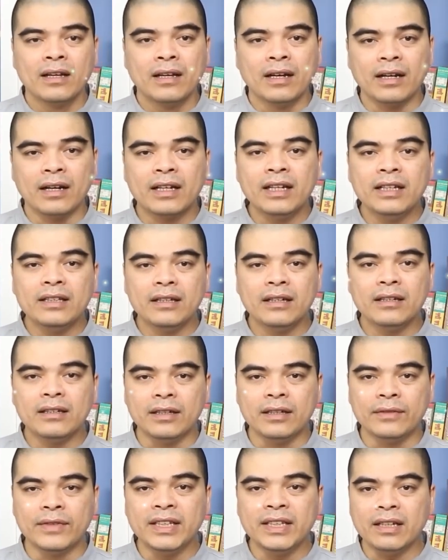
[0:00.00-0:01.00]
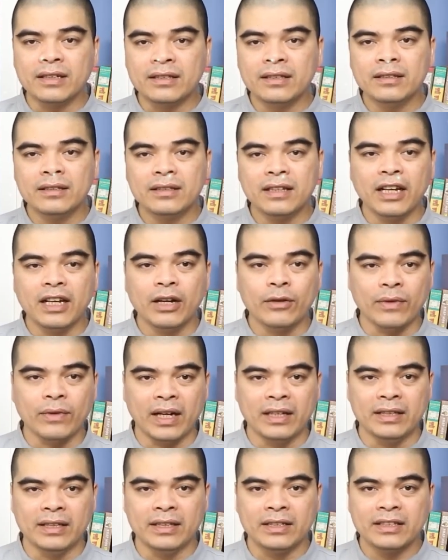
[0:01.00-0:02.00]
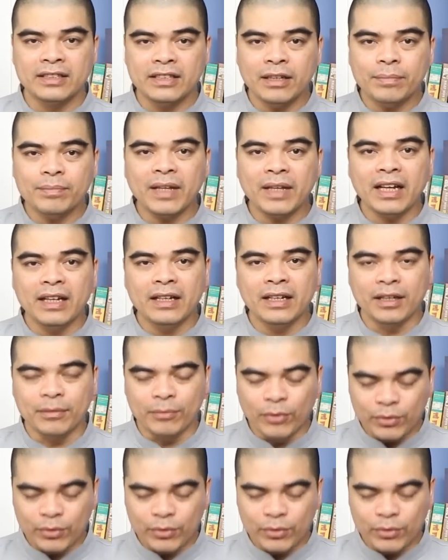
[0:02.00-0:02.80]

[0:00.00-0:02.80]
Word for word: à, khi thưa gửi với nhà sư thì đều phải chắp tay hình